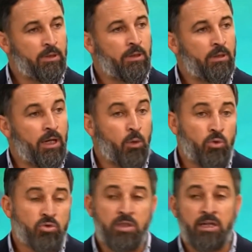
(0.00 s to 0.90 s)

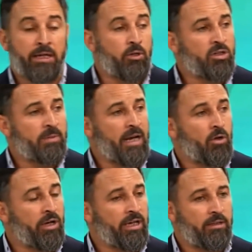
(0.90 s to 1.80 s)
Algunos dicen que no les van a
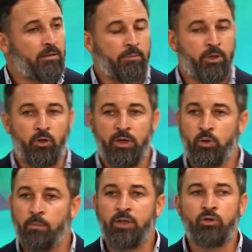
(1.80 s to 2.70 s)
acoger, pero
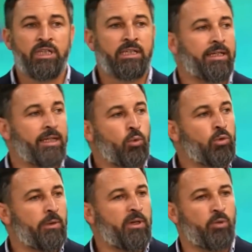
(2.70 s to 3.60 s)
Europa no tiene ningún
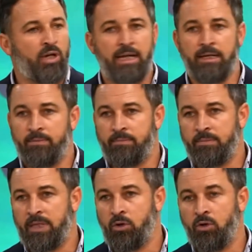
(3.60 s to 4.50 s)
deber moral
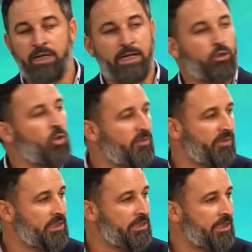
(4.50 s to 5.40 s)
de acoger a todo
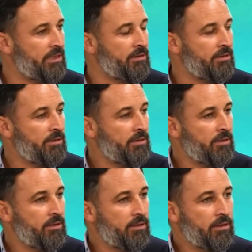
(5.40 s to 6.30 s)
Afganistán
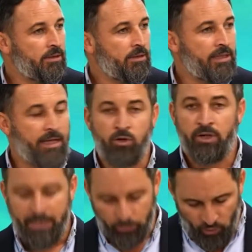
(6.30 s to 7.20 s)
ni de
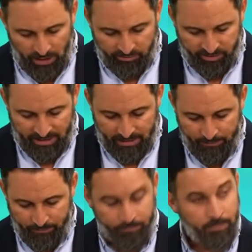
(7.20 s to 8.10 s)
acoger a toda África,
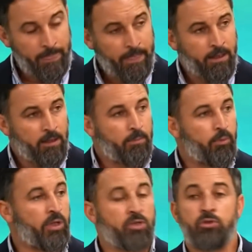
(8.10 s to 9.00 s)

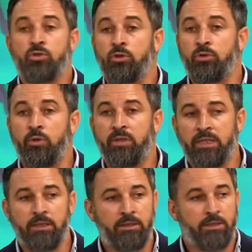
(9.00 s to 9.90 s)
porque eso nos
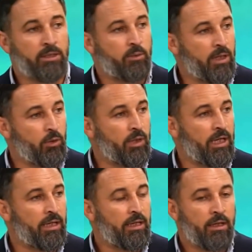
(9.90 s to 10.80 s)
conduce, sin ninguna
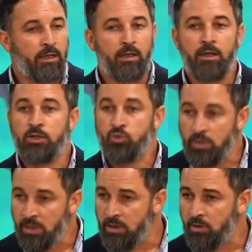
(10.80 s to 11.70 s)
duda, al
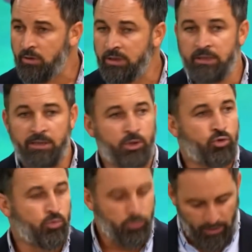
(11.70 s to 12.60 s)
suicidio en términos
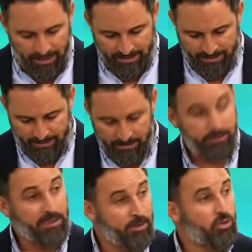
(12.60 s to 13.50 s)
culturales, en
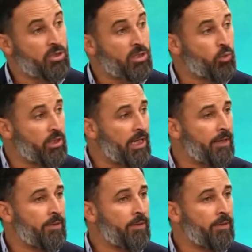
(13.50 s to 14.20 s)
términos de seguridad